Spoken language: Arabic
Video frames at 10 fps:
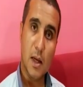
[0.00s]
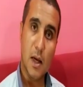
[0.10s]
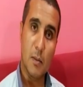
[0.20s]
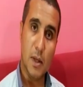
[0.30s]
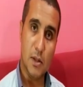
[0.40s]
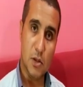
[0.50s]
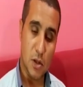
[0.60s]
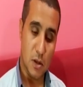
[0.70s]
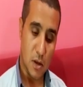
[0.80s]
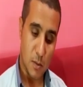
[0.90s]
كمن
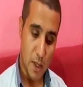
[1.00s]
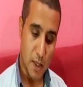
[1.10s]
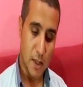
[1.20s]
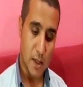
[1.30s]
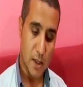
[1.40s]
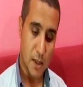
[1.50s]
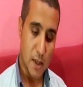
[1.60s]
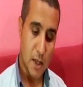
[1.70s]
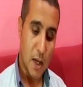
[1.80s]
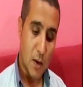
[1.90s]
جربه
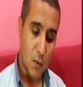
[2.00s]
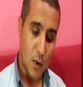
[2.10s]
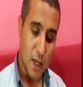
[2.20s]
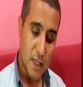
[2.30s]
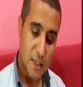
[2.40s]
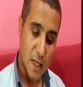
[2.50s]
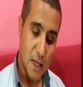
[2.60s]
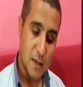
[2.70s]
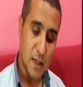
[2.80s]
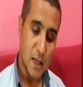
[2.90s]
وليس
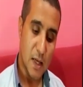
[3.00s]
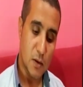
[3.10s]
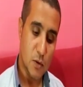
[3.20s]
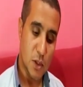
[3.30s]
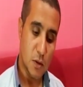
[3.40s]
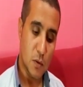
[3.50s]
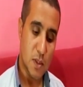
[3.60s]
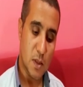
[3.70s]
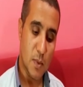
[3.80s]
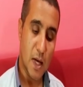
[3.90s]
الذي لا يجيد
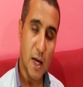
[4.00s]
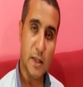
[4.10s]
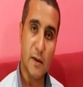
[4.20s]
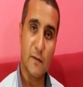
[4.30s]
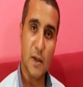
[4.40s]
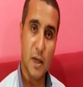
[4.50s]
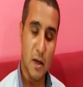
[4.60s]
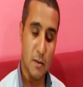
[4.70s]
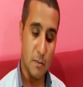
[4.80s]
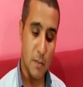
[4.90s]
السباحة في
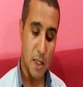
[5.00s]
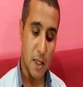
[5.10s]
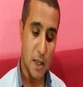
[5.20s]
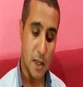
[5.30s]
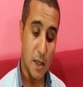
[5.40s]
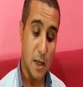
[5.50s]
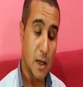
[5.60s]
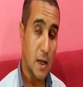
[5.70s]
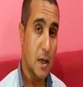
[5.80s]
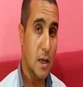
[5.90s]
همنا
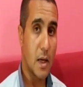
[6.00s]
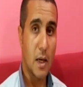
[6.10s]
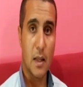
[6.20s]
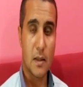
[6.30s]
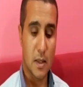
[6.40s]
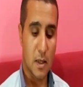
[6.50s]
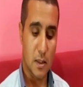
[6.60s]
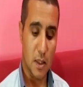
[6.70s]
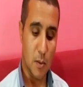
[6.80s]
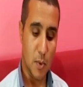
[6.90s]
كالذي
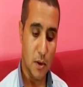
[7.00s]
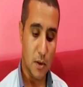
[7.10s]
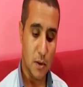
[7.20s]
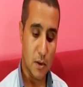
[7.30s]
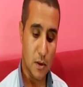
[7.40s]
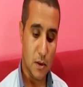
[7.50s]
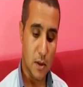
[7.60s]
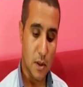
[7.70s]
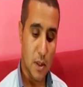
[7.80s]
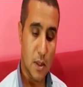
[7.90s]
قد عبر
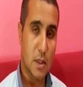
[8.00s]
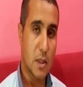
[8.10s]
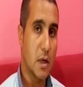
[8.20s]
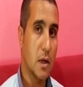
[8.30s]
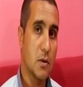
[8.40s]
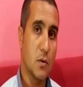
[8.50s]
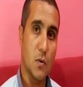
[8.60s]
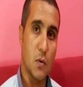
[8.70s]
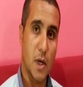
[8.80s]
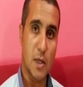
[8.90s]
يا
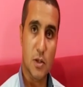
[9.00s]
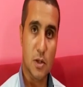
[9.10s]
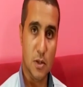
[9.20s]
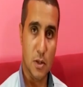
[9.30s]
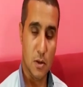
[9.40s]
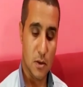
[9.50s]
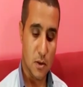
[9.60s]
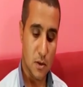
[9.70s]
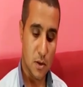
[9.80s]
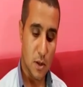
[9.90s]
جذوع الشجر
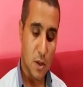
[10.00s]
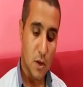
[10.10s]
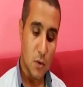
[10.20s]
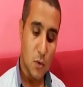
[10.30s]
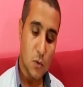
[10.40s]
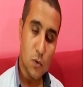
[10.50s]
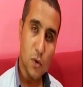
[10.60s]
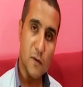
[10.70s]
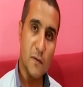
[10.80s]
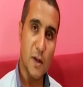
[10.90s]
كنت
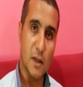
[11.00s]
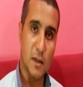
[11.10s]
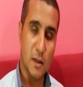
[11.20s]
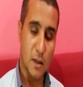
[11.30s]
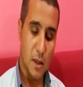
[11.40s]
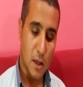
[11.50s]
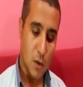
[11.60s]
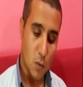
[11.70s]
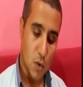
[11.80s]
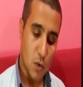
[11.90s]
طفلا
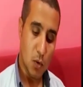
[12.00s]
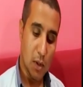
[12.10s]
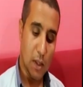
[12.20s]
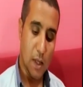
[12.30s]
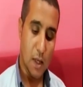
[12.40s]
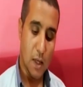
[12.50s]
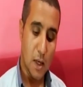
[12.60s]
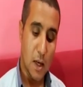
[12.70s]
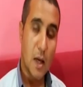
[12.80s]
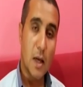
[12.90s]
وكنا
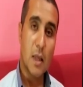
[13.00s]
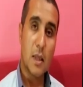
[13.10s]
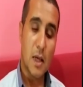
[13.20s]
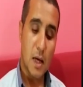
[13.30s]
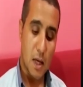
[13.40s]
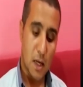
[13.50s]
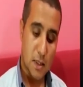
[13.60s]
إذا